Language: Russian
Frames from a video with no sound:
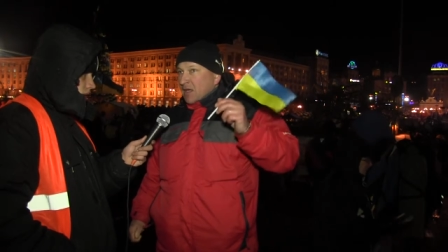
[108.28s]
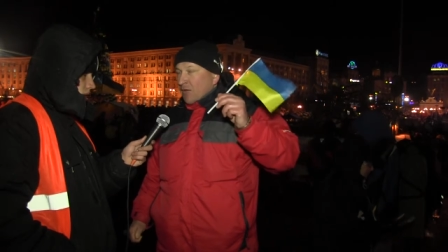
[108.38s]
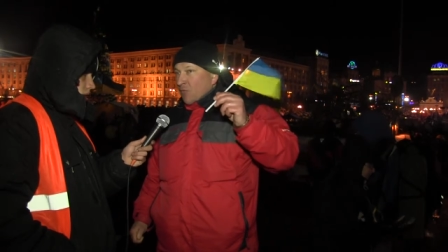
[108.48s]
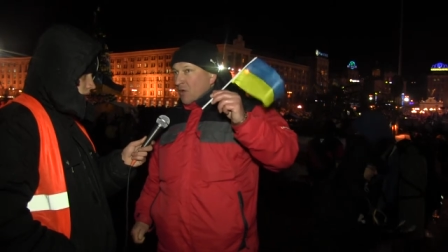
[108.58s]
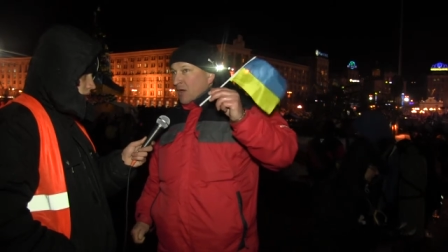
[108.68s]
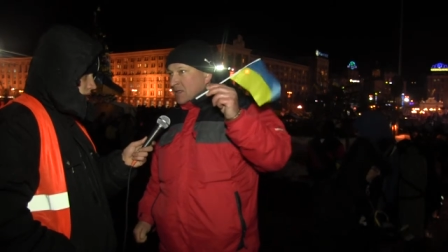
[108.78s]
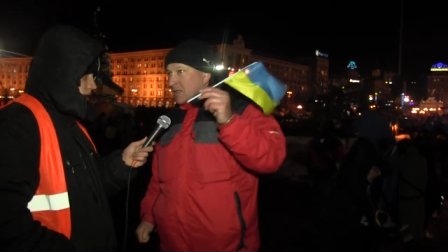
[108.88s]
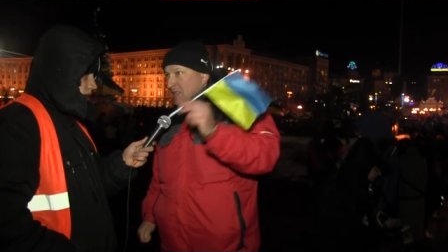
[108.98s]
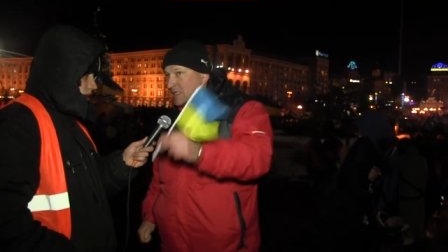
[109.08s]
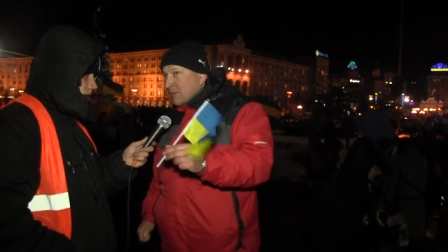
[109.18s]
его
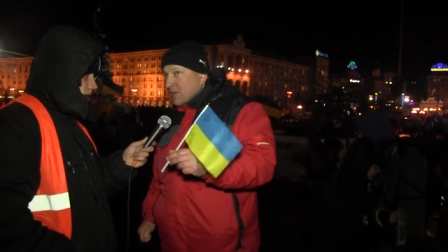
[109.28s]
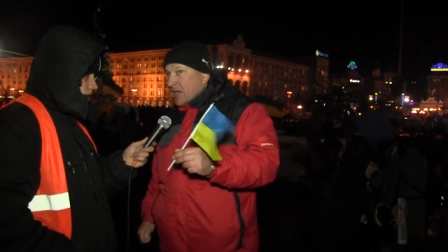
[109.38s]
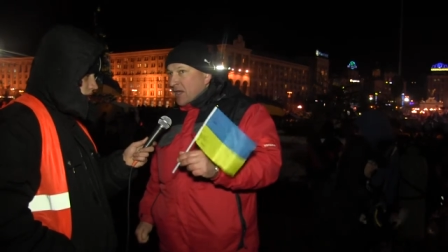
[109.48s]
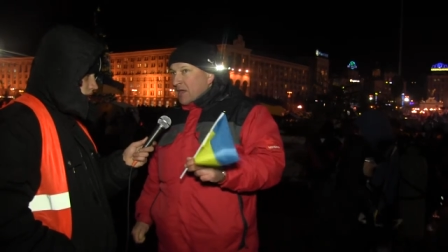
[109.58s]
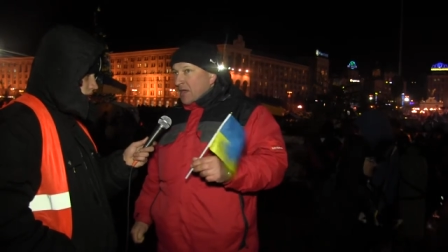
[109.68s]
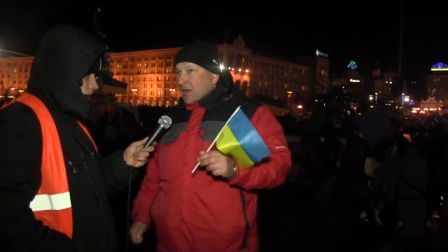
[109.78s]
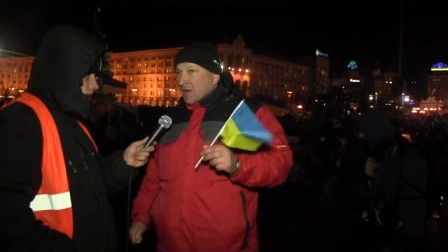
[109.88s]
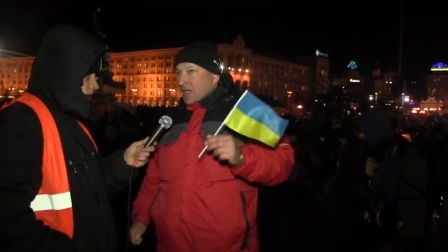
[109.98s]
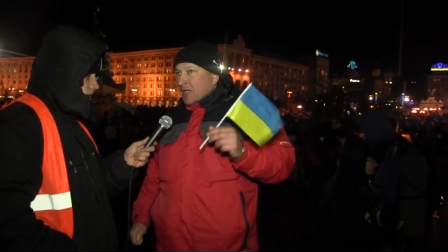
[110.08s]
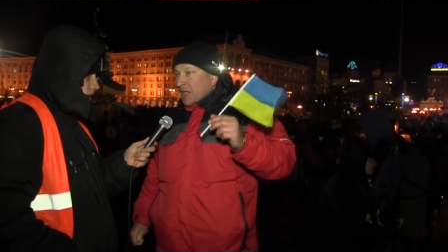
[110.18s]
семье,
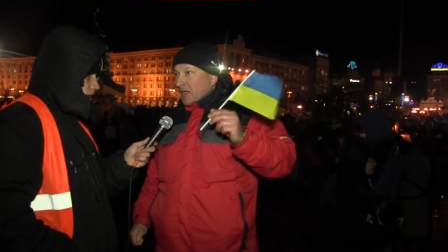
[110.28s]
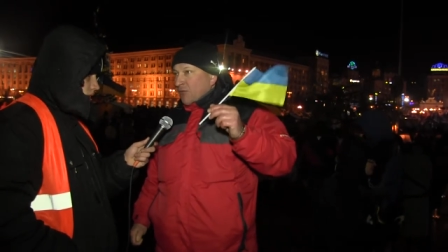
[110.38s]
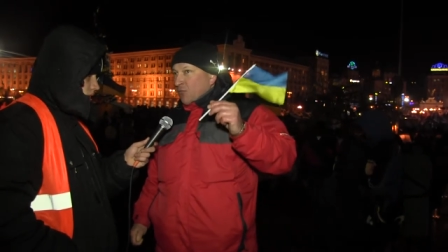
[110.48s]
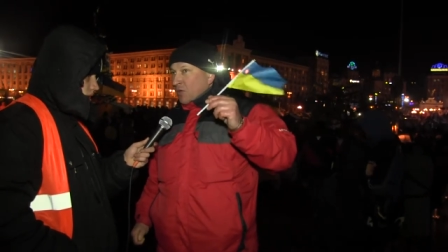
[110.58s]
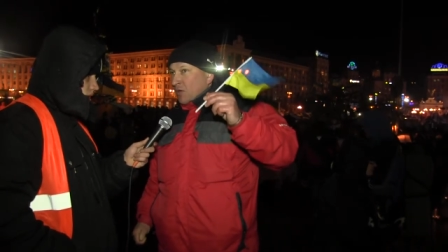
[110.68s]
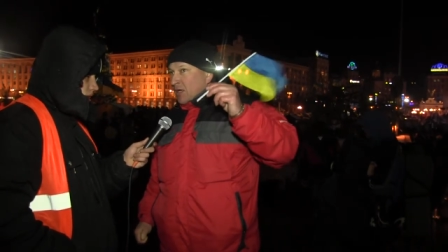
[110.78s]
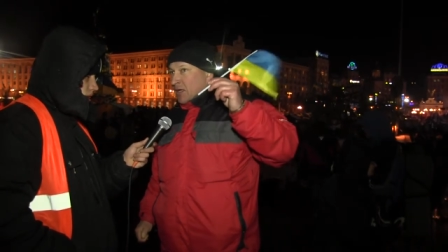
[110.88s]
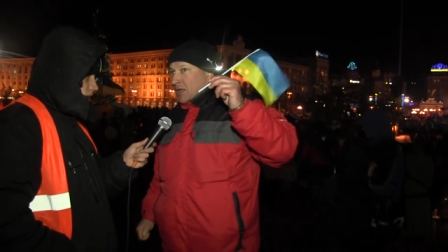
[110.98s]
э, его